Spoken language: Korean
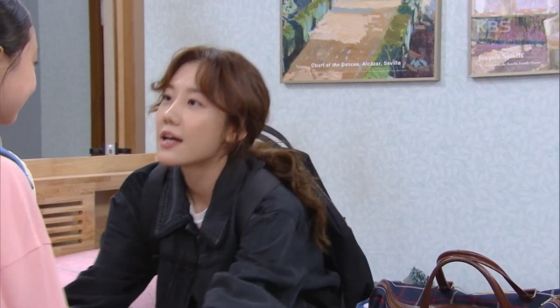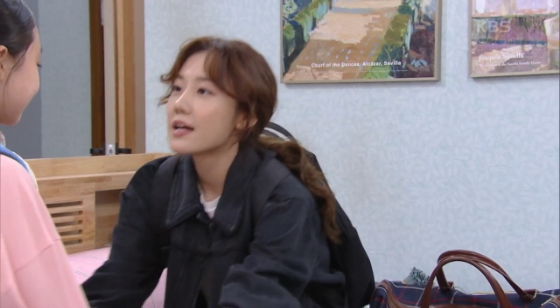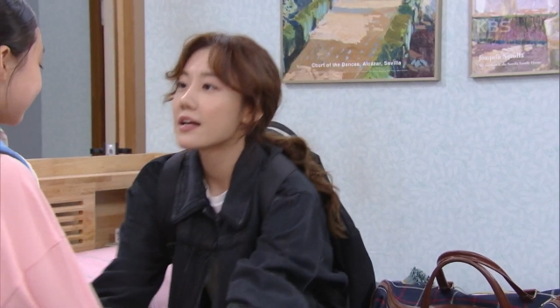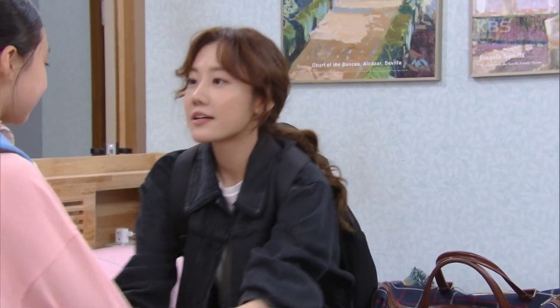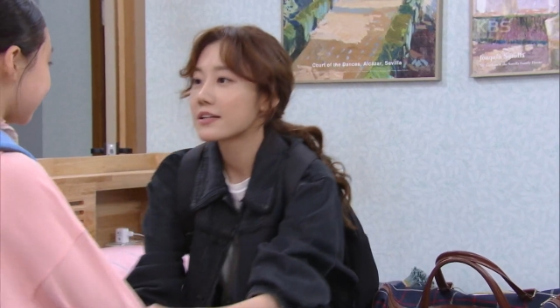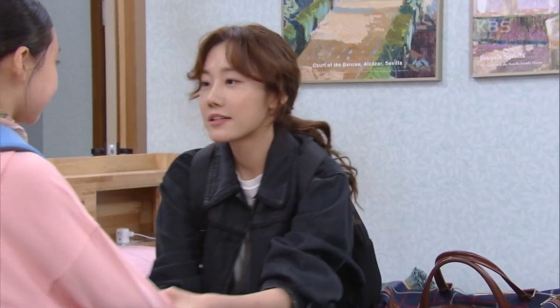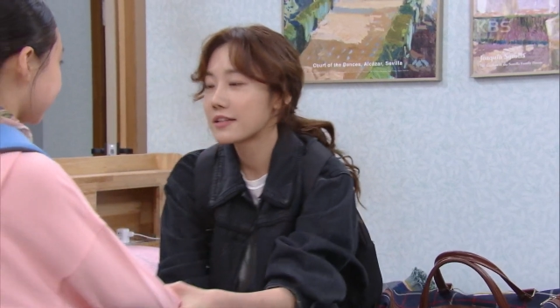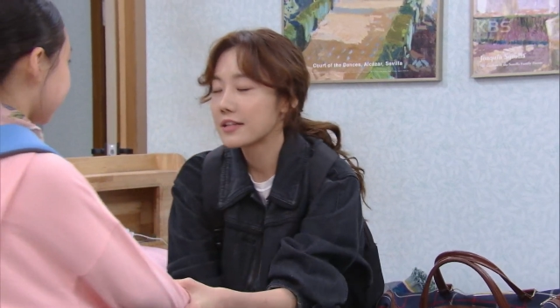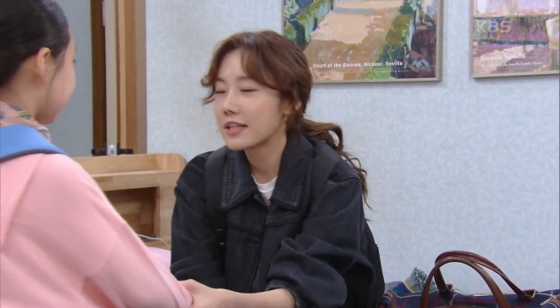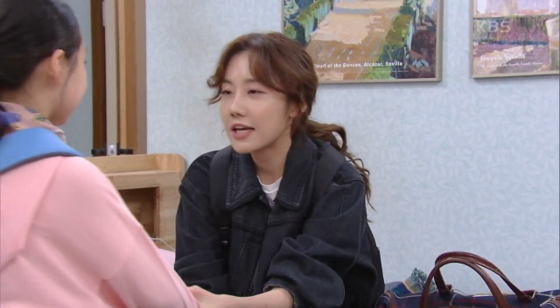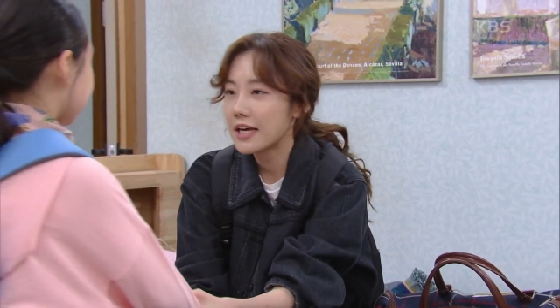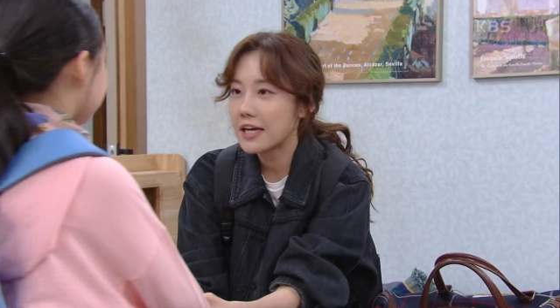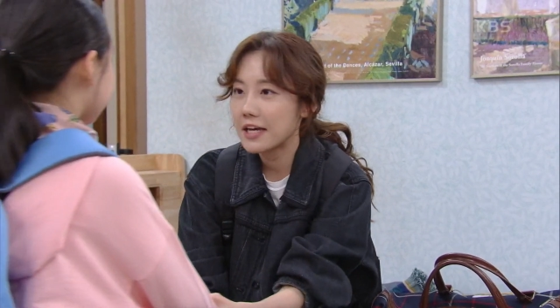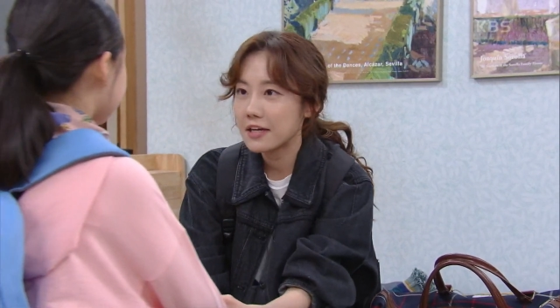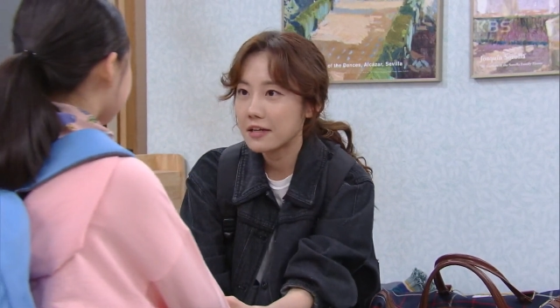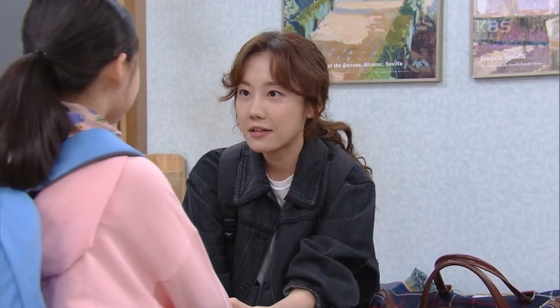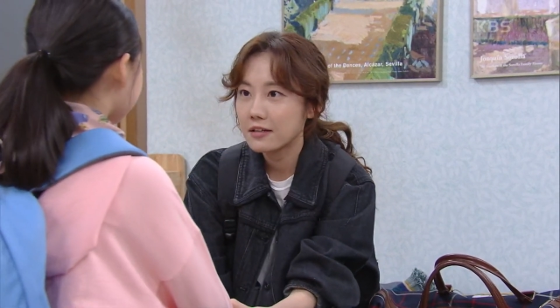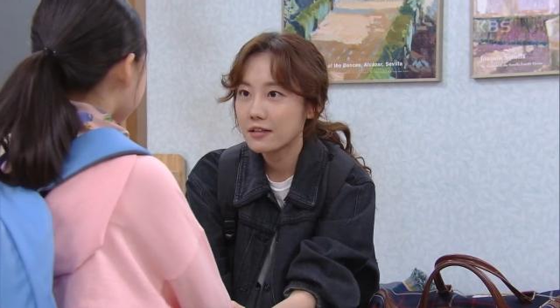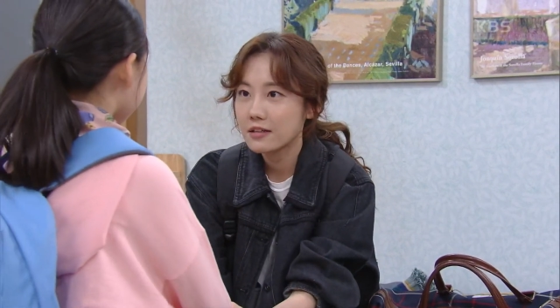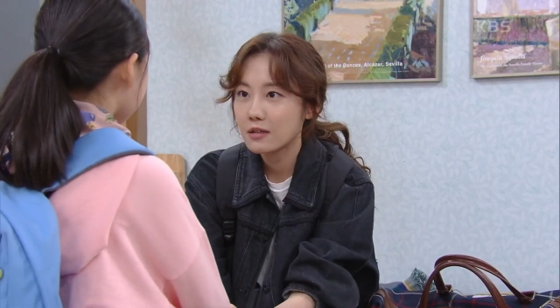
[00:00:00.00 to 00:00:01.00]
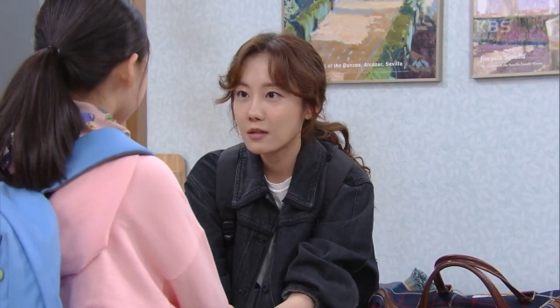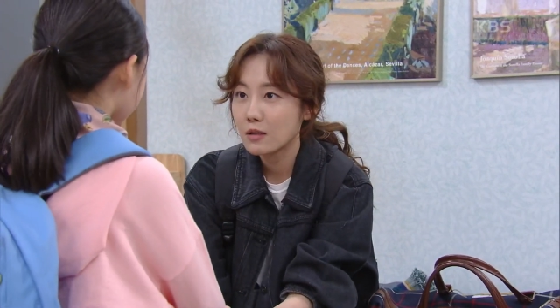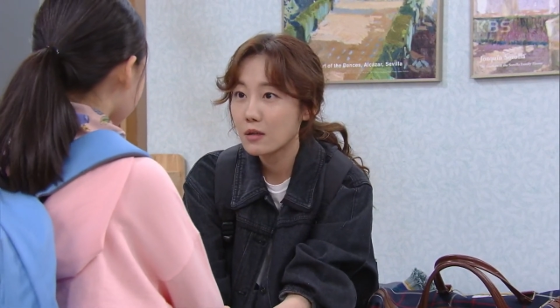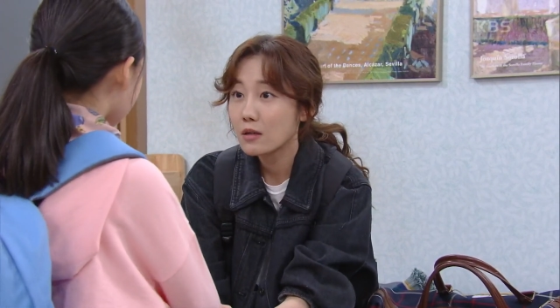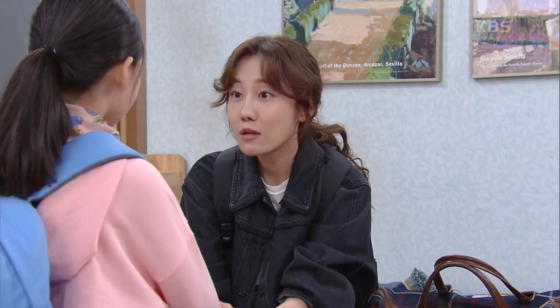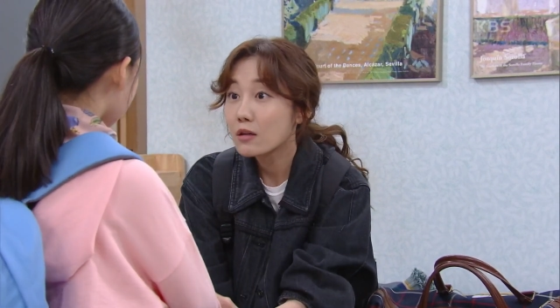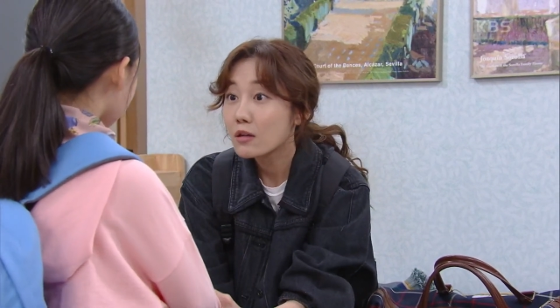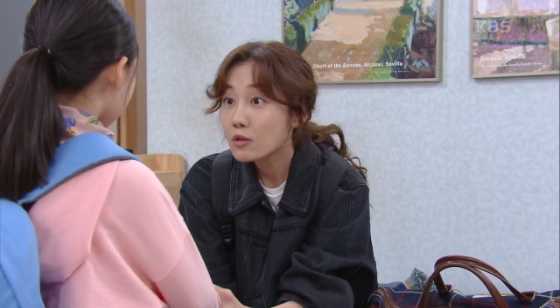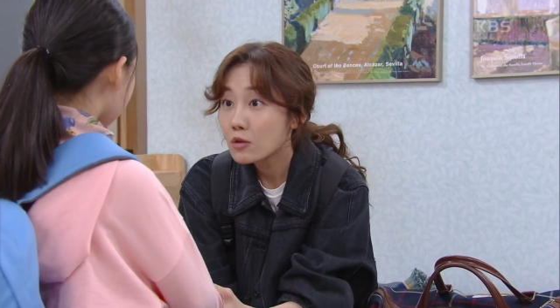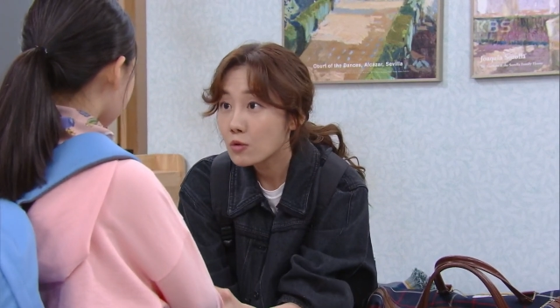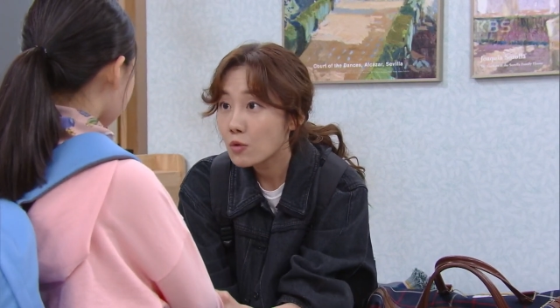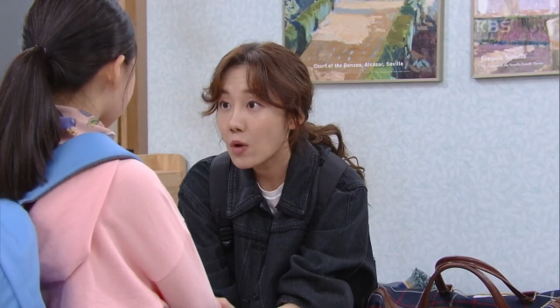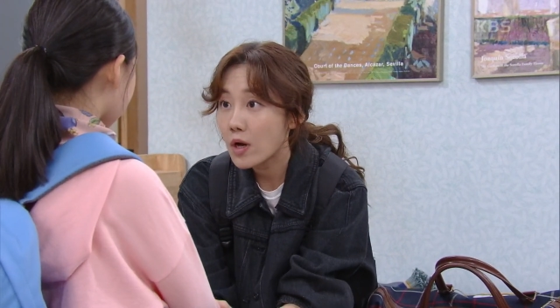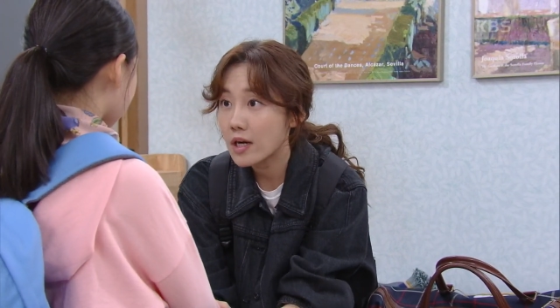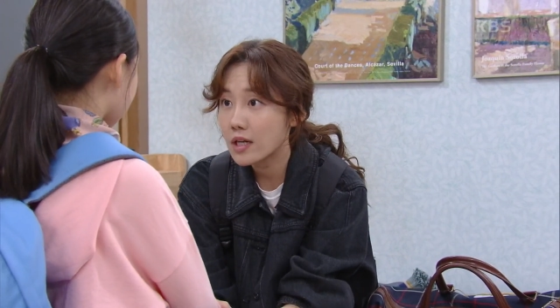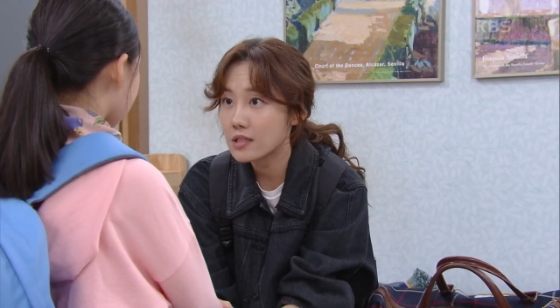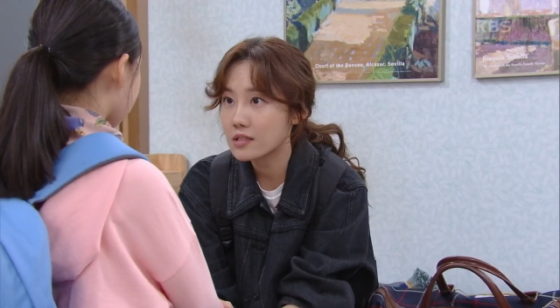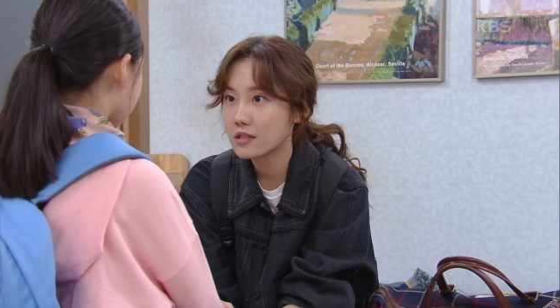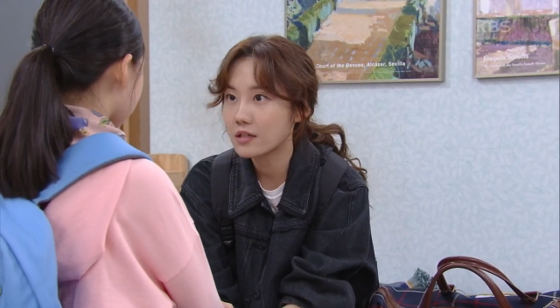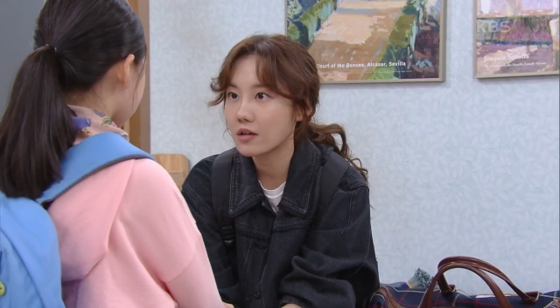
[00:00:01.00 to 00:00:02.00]
근데 또
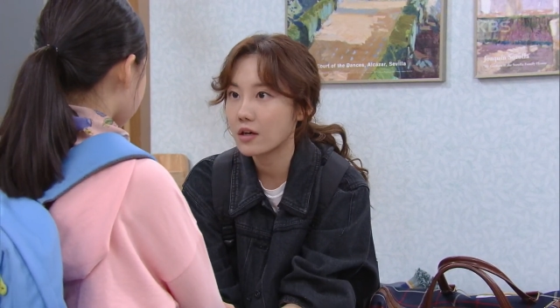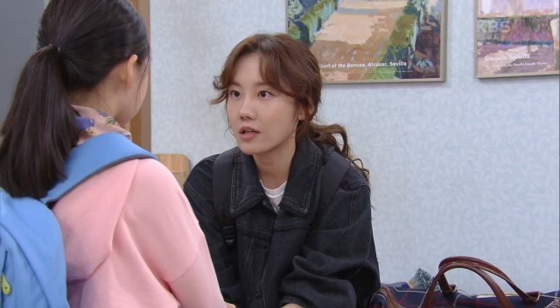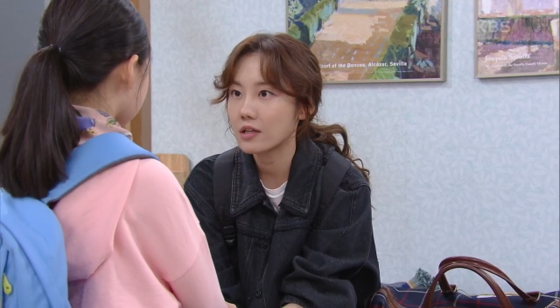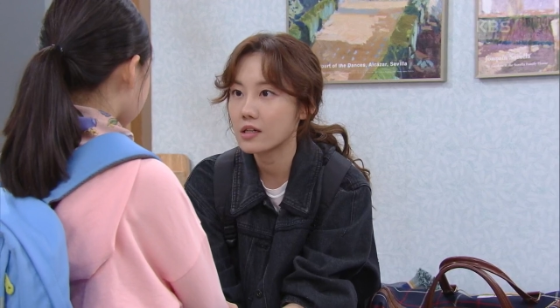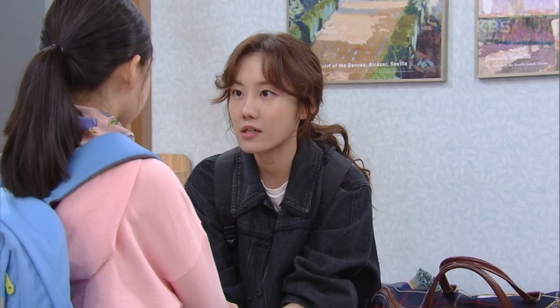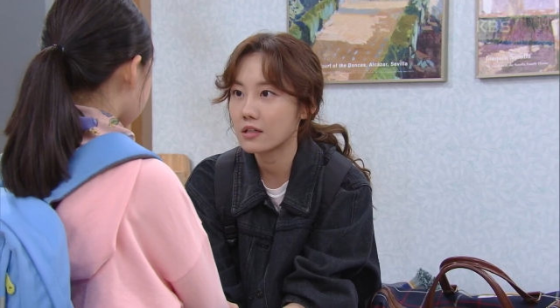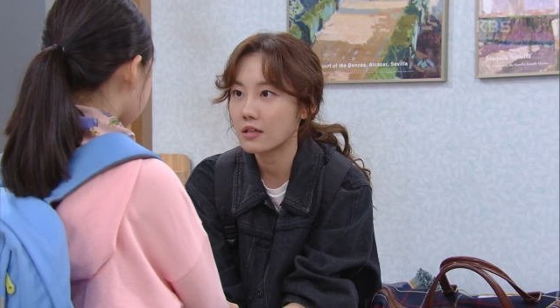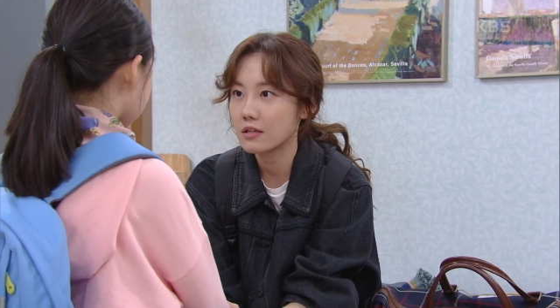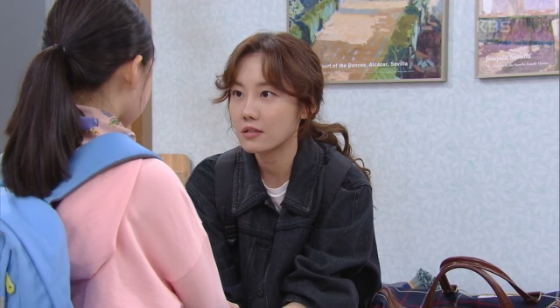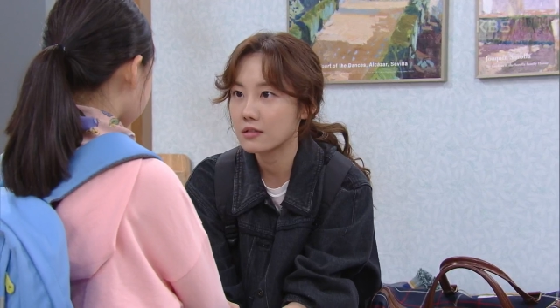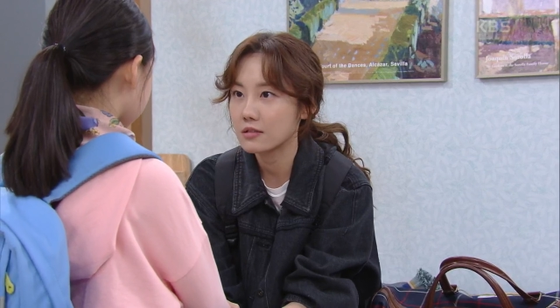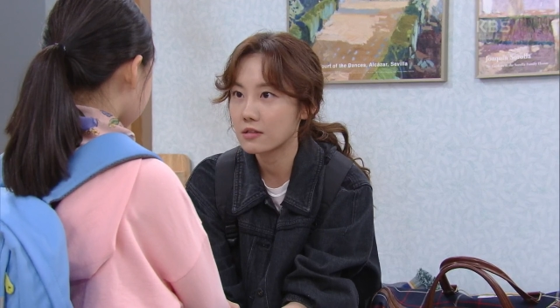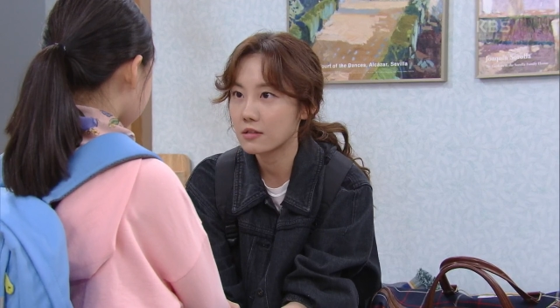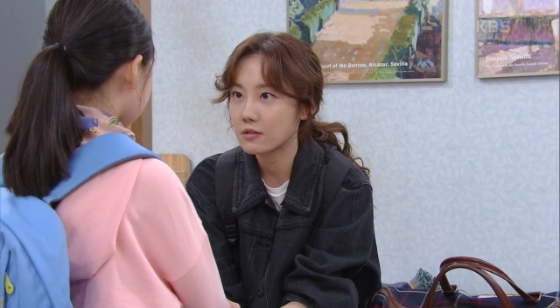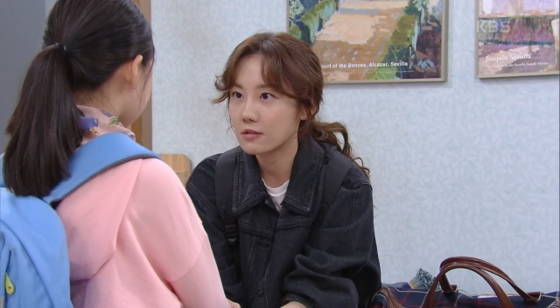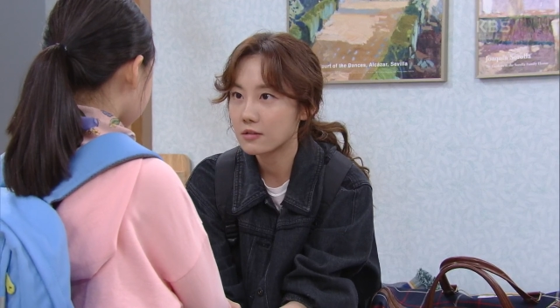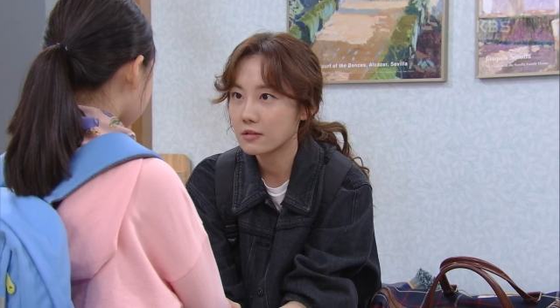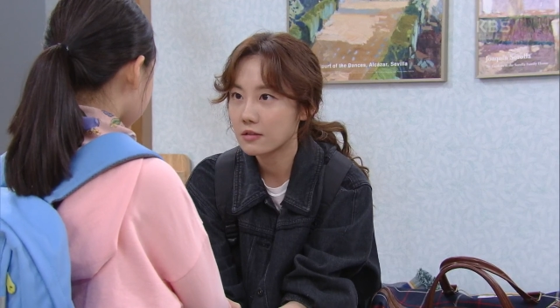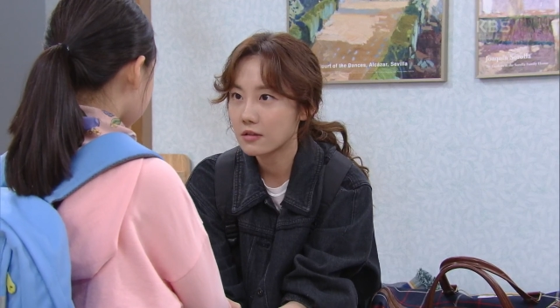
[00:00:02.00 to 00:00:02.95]
하나 지켜야 될 게 있어.